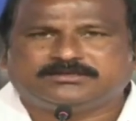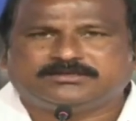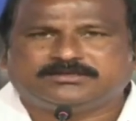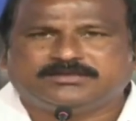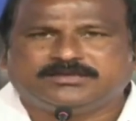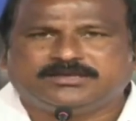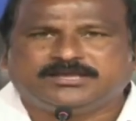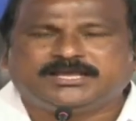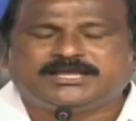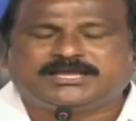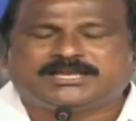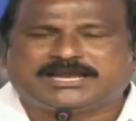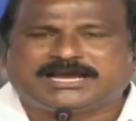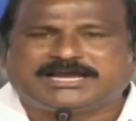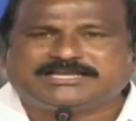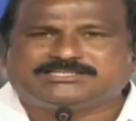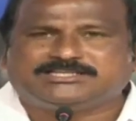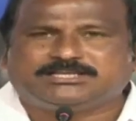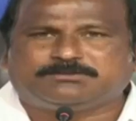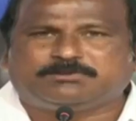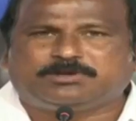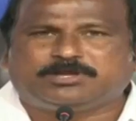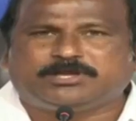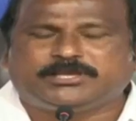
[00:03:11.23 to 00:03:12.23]
నీ
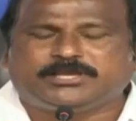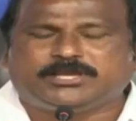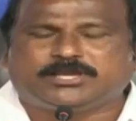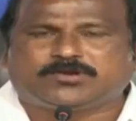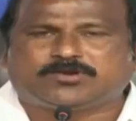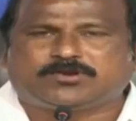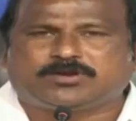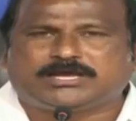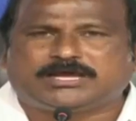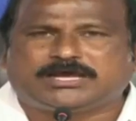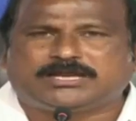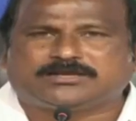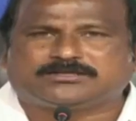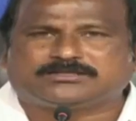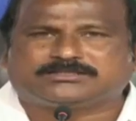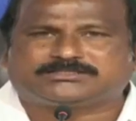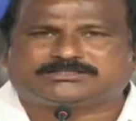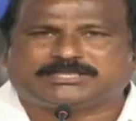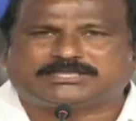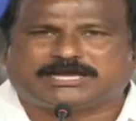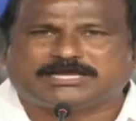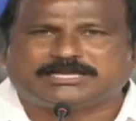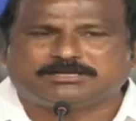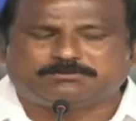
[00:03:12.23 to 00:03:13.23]
రాజ్యంలో ఈ కులాలకు
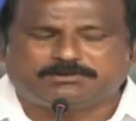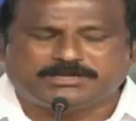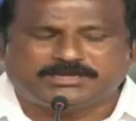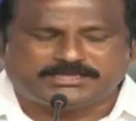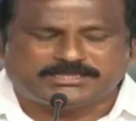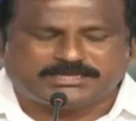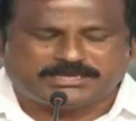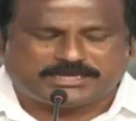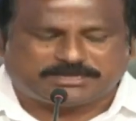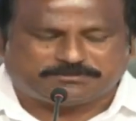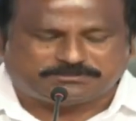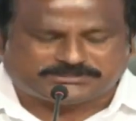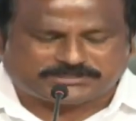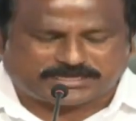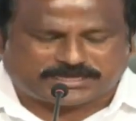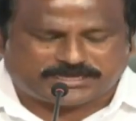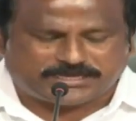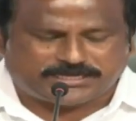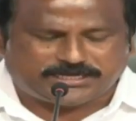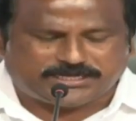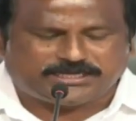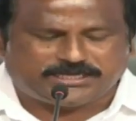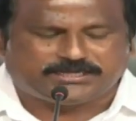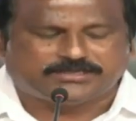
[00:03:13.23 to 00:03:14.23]
స్థానం లేదనే
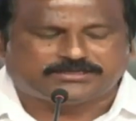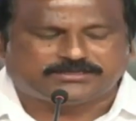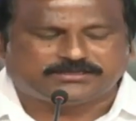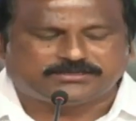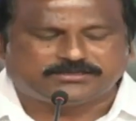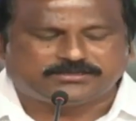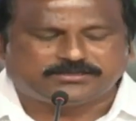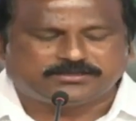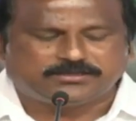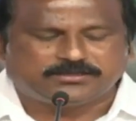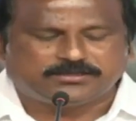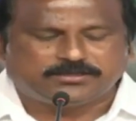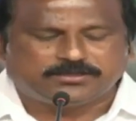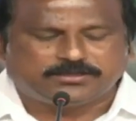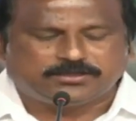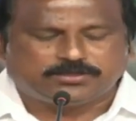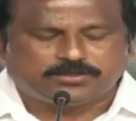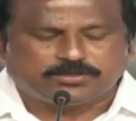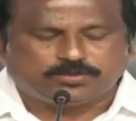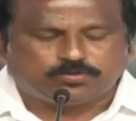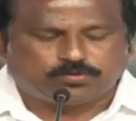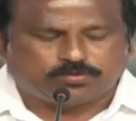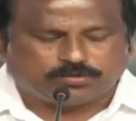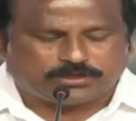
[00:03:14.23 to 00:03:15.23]
అంశాన్ని
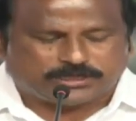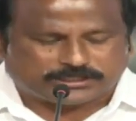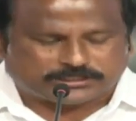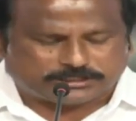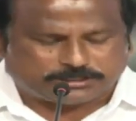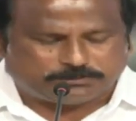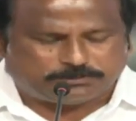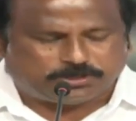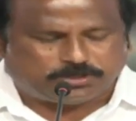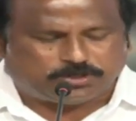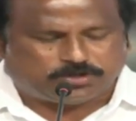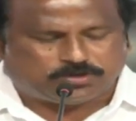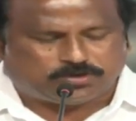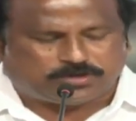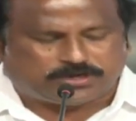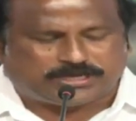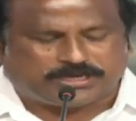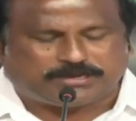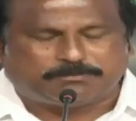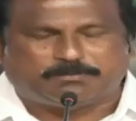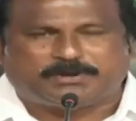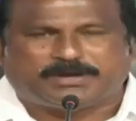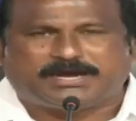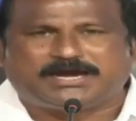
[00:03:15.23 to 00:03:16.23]
నువ్వు గతంలో
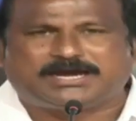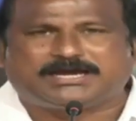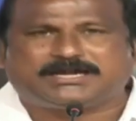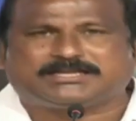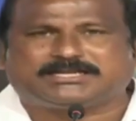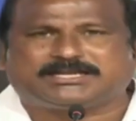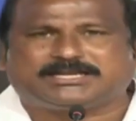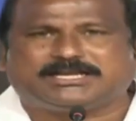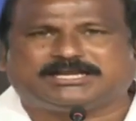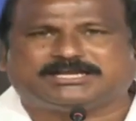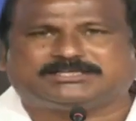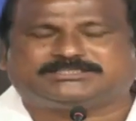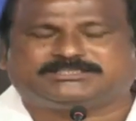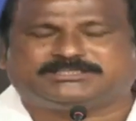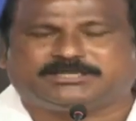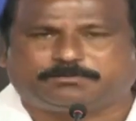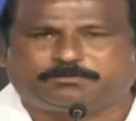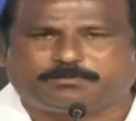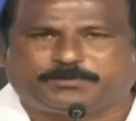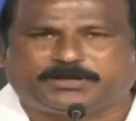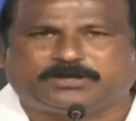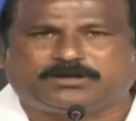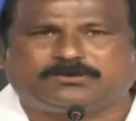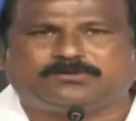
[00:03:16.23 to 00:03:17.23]
కూడా బాహాటంగా
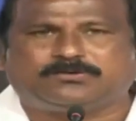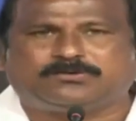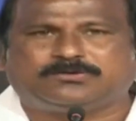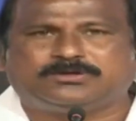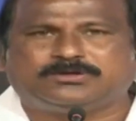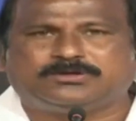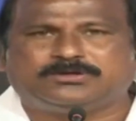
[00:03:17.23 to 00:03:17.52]
చెప్పావు